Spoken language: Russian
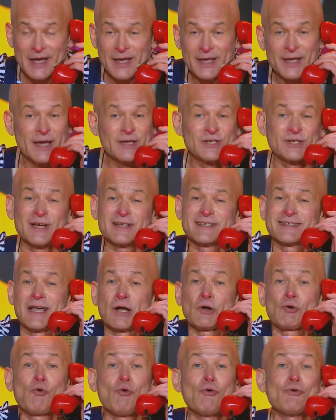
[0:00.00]
Я сейчас
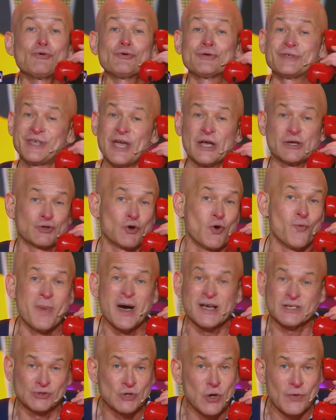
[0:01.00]
такую утечку
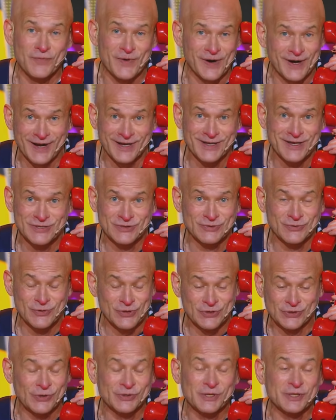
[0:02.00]
мозгов организую,
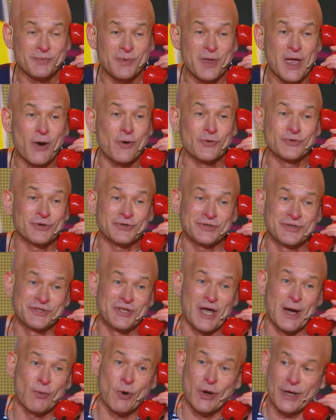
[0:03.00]
что он от меня уйдет не
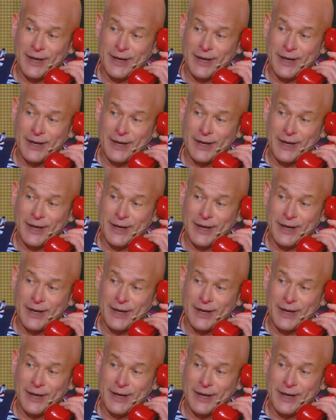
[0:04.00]
домой,